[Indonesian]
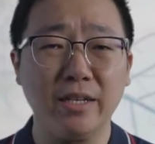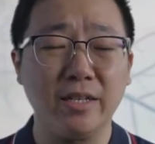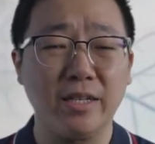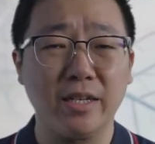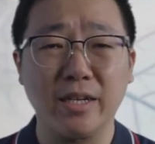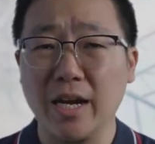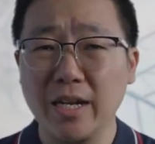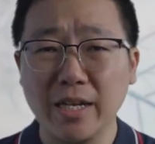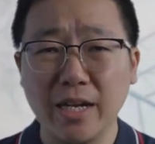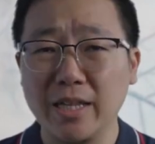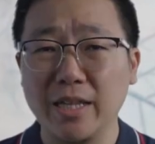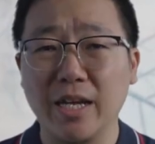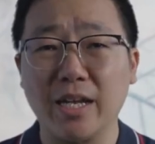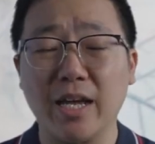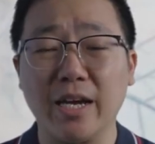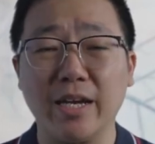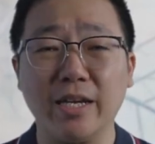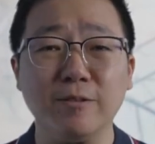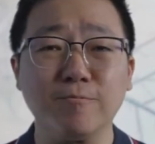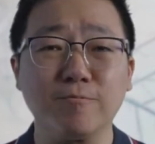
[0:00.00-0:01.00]
Dengan kata
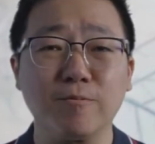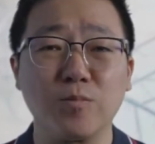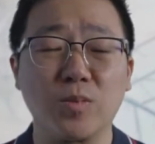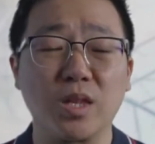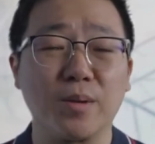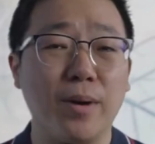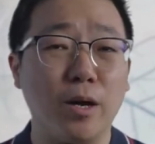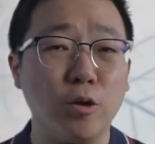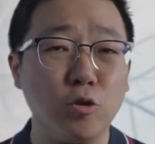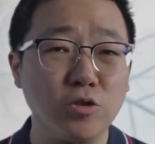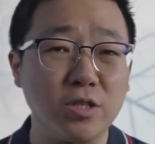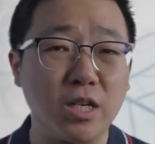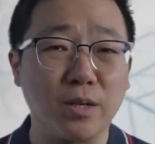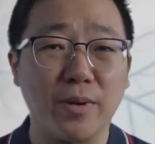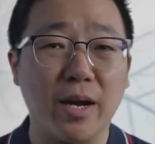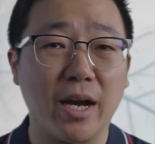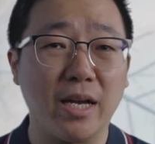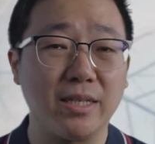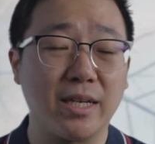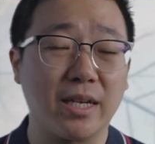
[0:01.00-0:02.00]
lain, Paulus sedang
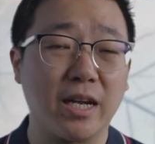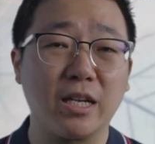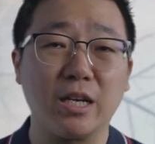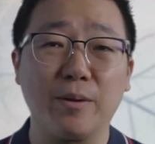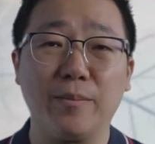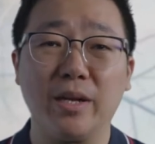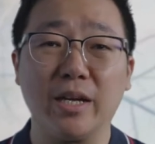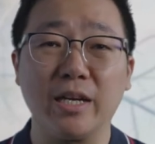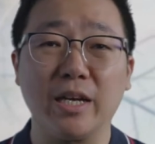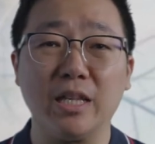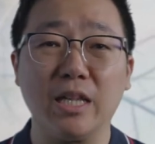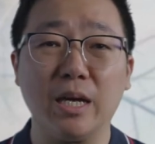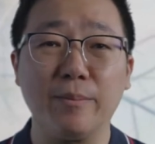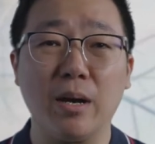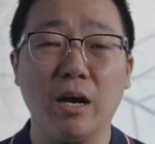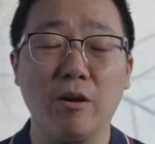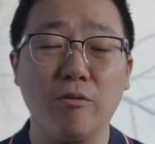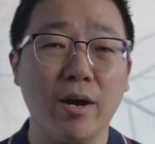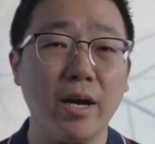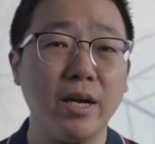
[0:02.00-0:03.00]
mengajarkan kepada kita
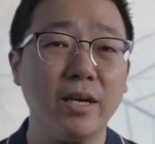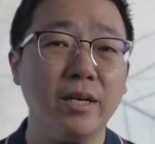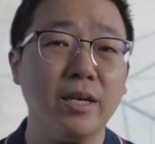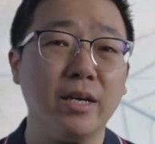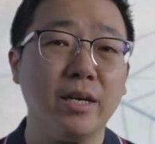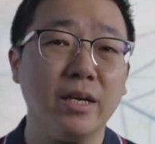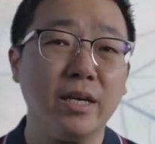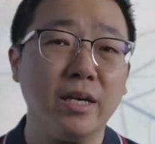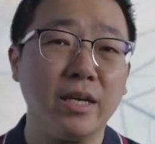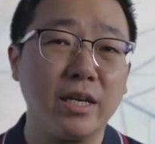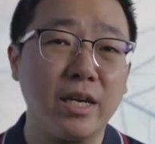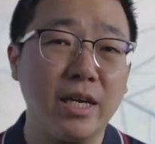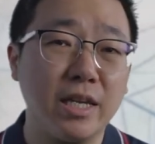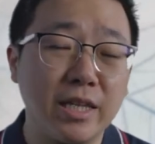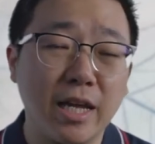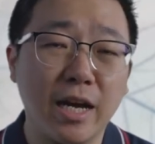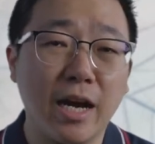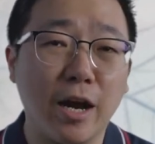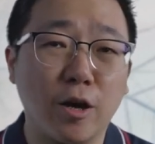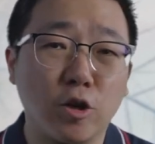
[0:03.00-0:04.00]
bahwa
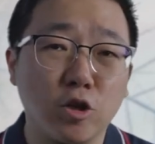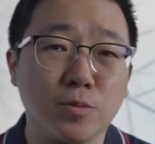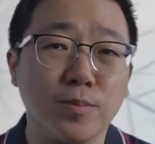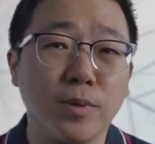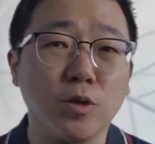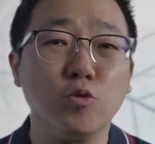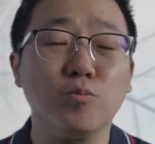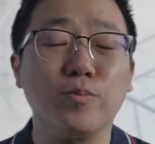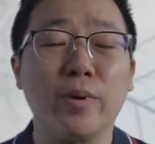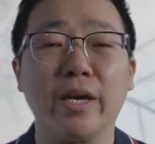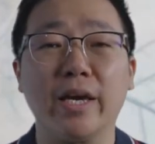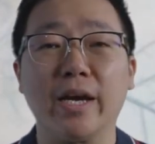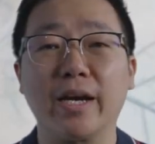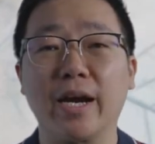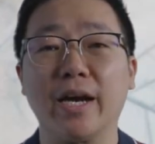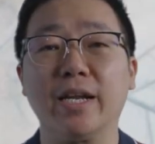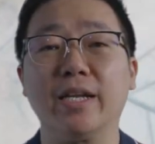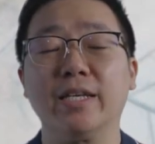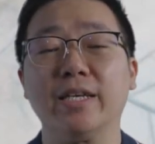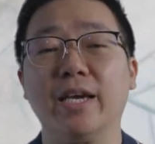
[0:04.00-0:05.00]
kita harus
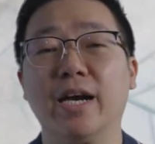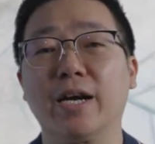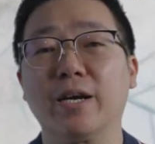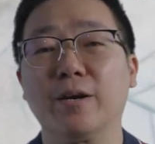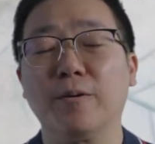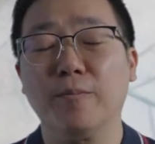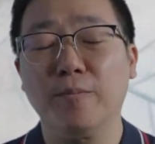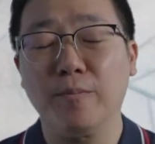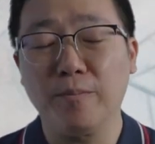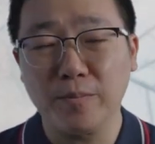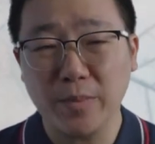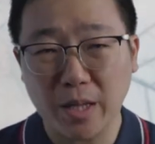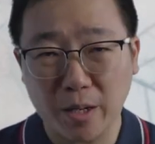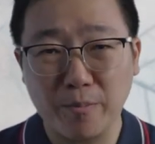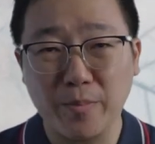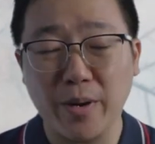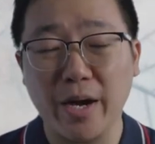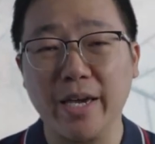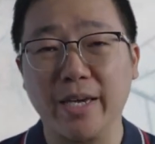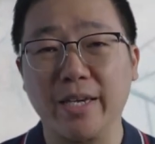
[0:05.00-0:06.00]
mengupayakan yang
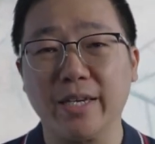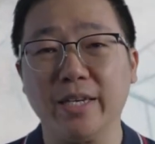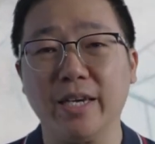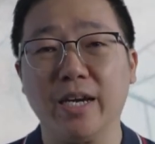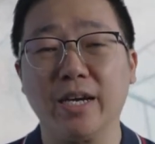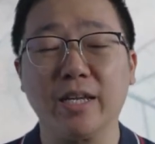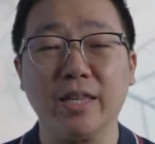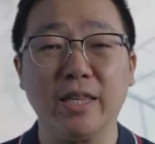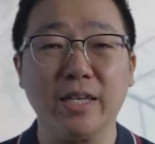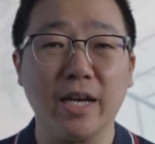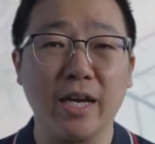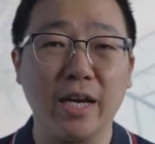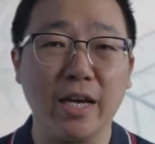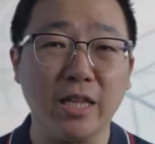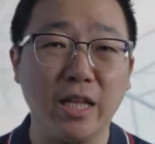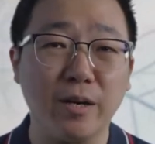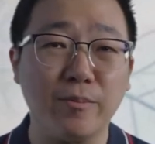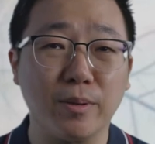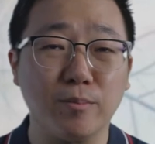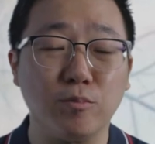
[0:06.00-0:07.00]
terbaik ya ketika
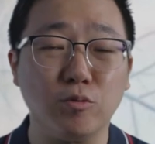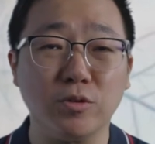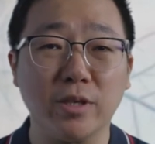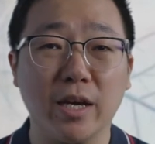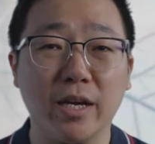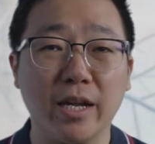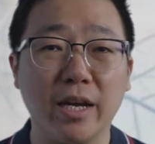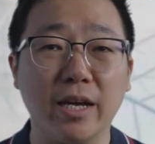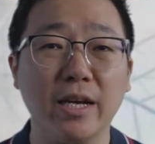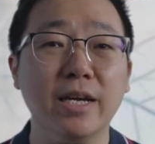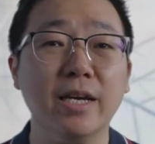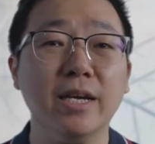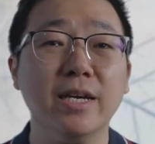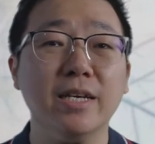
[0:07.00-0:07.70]
kita berbusana.